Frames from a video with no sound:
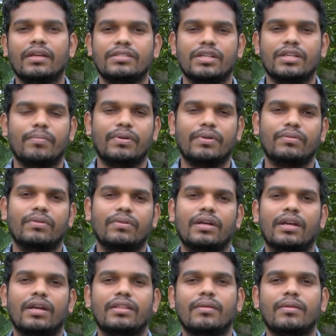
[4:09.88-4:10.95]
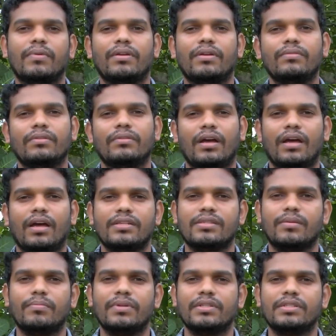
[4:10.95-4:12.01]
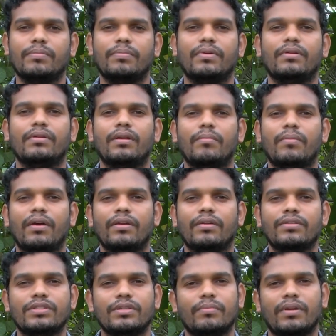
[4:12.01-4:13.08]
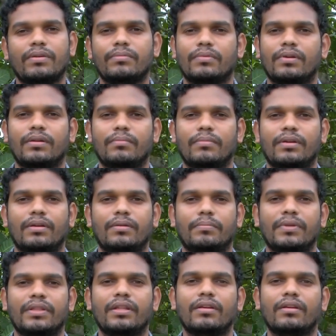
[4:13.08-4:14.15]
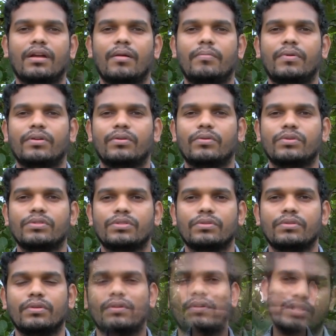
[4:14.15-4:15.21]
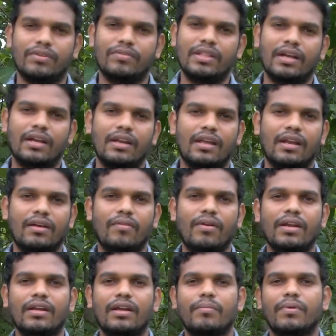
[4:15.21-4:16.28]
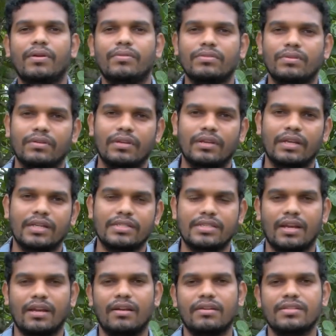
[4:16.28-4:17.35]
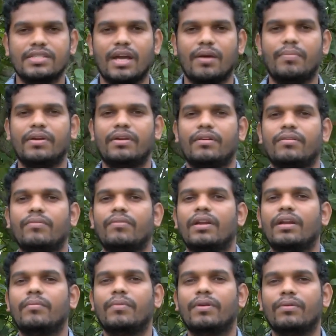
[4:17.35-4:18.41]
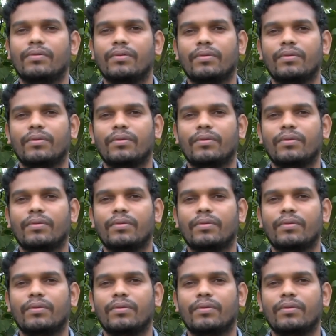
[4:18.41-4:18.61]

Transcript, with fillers: చేపట్టుకున్నట్లయితే మనం ఆ రసం పీల్చే పురుగుల బారి నుంచి మనం మన పిందెను కాపాడుకోవచ్చు ఈ విధంగా నెలవారీగా మనం ఈ చర్యలను చేపట్టడం వల్ల మనం